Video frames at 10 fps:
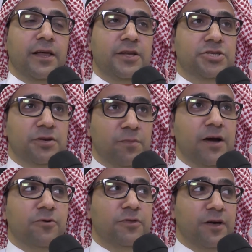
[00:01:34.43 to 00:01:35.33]

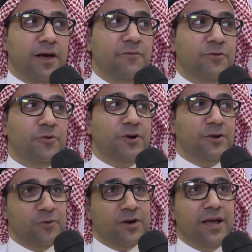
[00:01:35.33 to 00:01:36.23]
الاجتماعي والثقافي
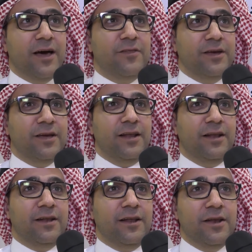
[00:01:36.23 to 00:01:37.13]
والرياضي الى
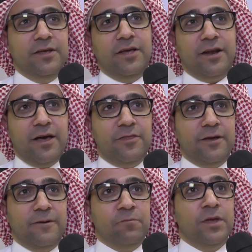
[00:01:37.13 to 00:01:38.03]
الانديه
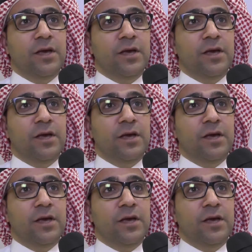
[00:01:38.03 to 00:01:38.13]
الرياضيه.